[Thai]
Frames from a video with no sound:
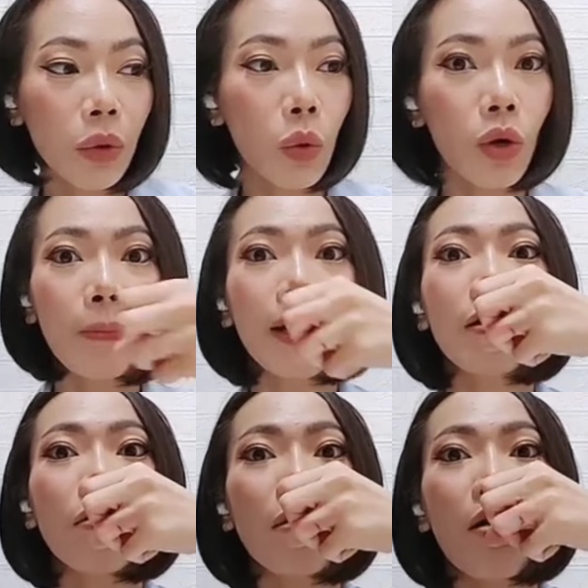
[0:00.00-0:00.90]
มาดูดเป็น
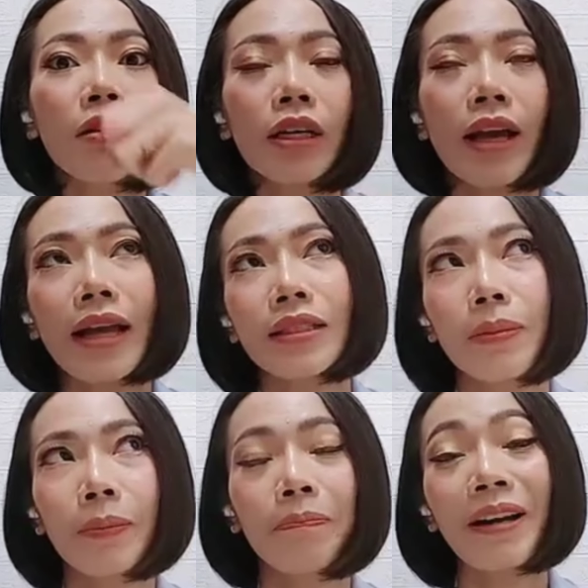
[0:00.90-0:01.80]
กองๆเลยอาจจะ
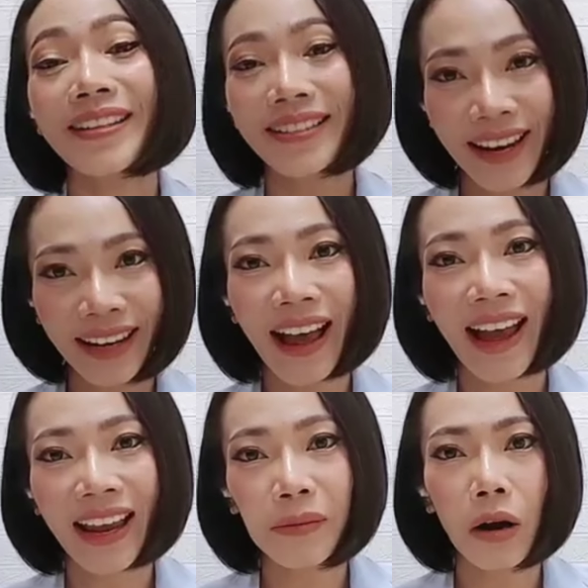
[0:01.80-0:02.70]
แบบปฏิเสธ
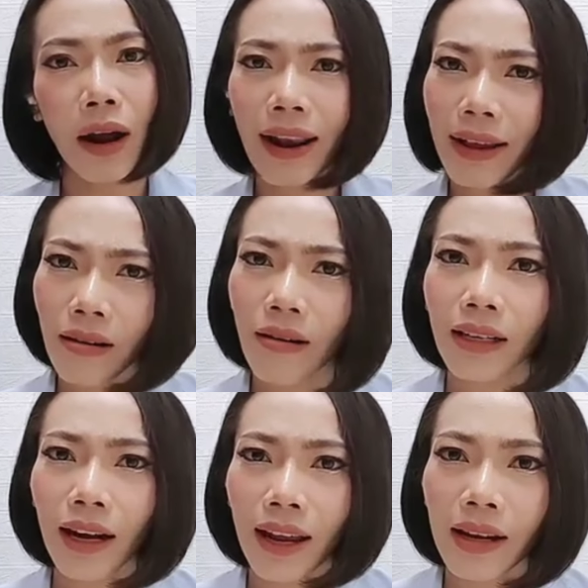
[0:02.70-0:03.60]
ได้เพราะอะไรก่อน
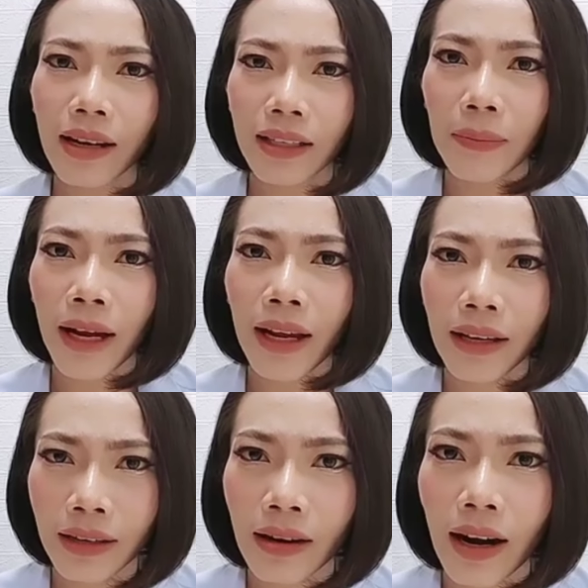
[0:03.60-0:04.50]
อะไรเอ่ยทำไมให้
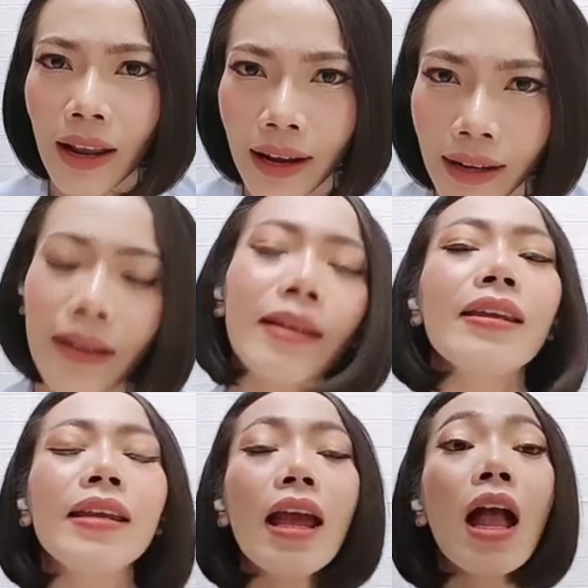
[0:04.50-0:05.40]
กินเยอะอะไรขนาด
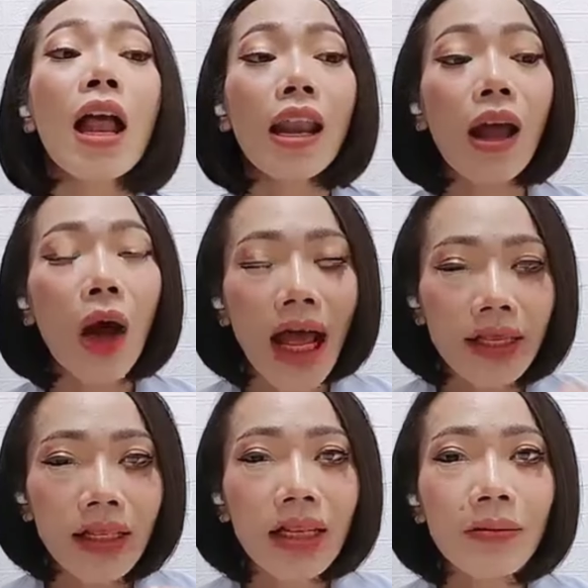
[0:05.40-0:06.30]
นี้เราอา
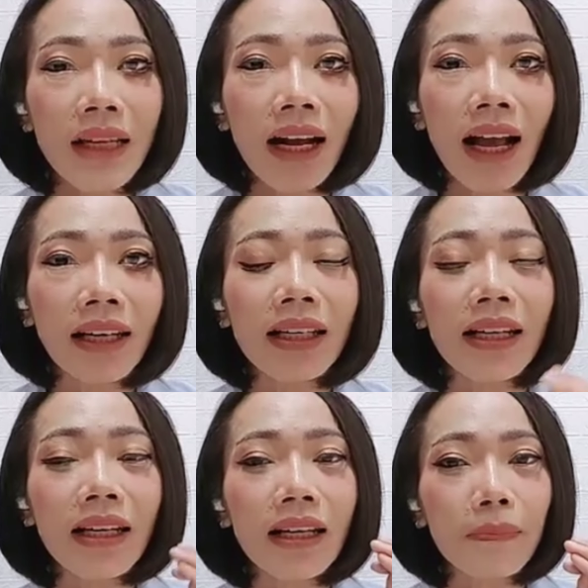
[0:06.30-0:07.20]
จจะเริ่มจากการ
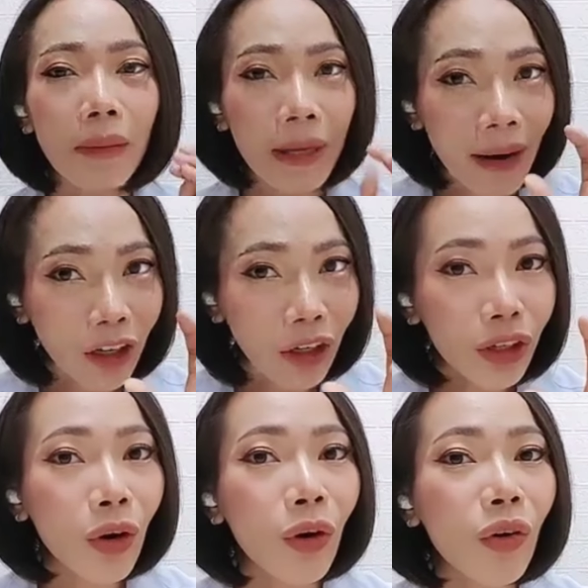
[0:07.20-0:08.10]
ที่ปริมาณ
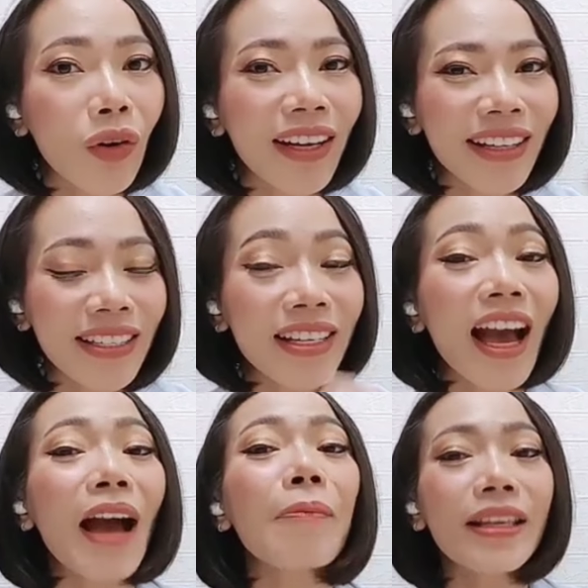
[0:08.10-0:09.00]
น้อยๆเชีย
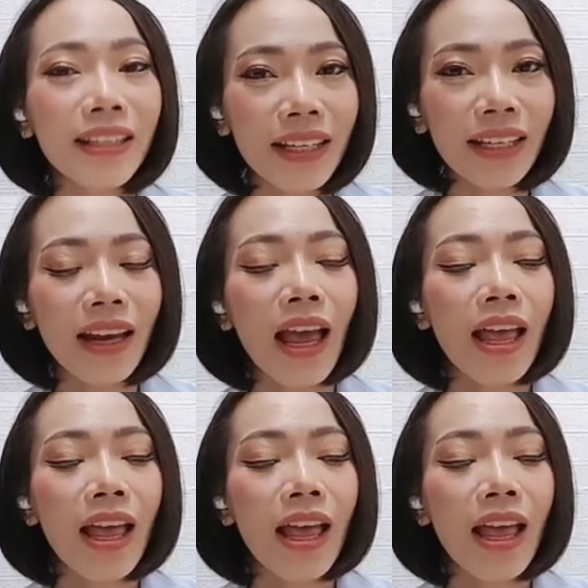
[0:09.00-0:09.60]
ร์อัพให้กิน